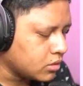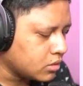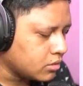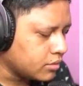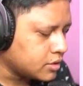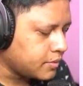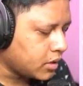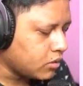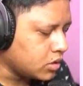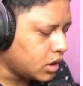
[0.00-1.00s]
Pespa
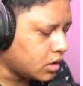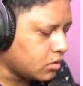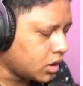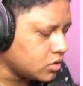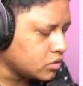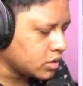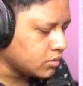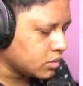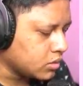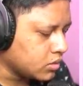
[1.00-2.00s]
gua jangan lu hancurin,
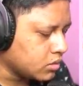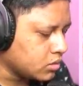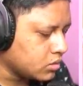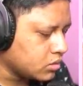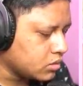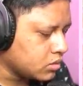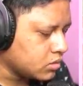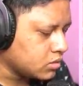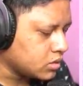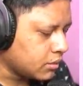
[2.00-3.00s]
bro.
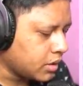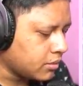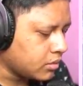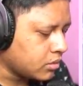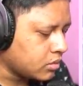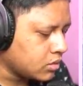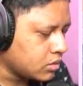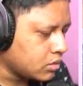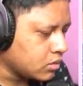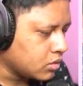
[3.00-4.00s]
Sabar, bro.
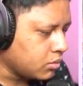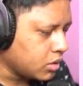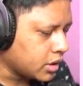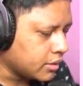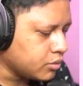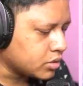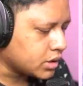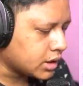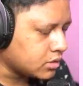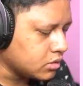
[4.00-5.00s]
Gua mau ke reboot
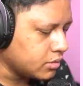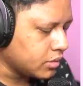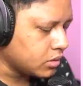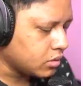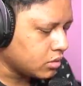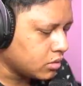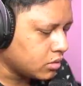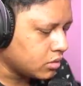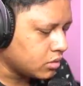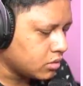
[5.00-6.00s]
card dulu, bro.
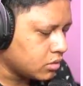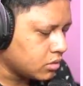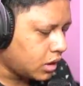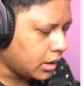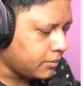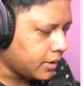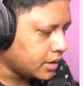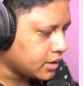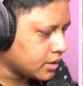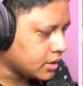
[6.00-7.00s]
Apa
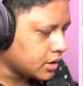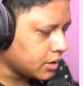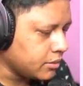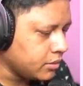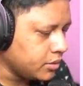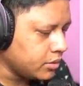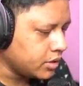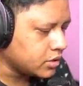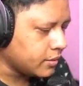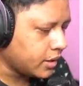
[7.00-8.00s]
nih? Kita ke biru-biru ya
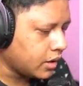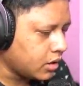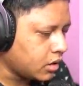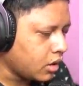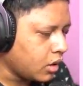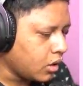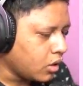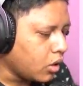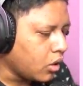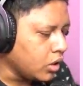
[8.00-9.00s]
coba ya.
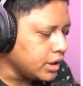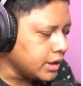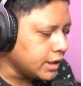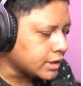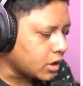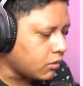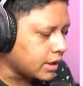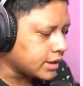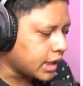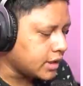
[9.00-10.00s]
Oh, ini dia
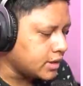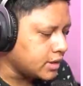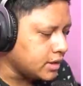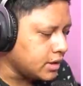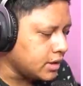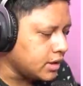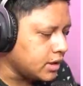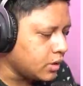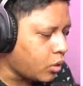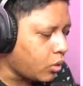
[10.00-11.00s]
towernya tadi.
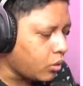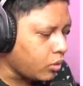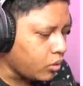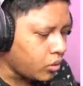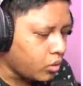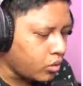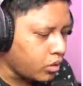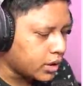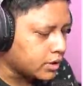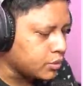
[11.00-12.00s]
Oh,
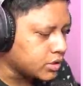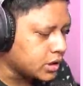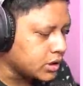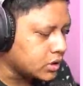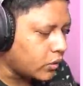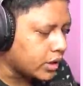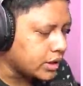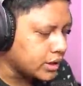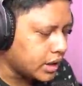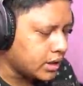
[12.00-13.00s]
ributnya di tower
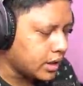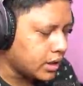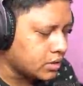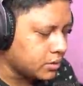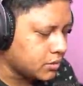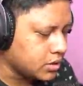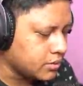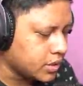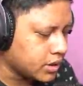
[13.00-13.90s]
ini kali ya. Coba coba coba kita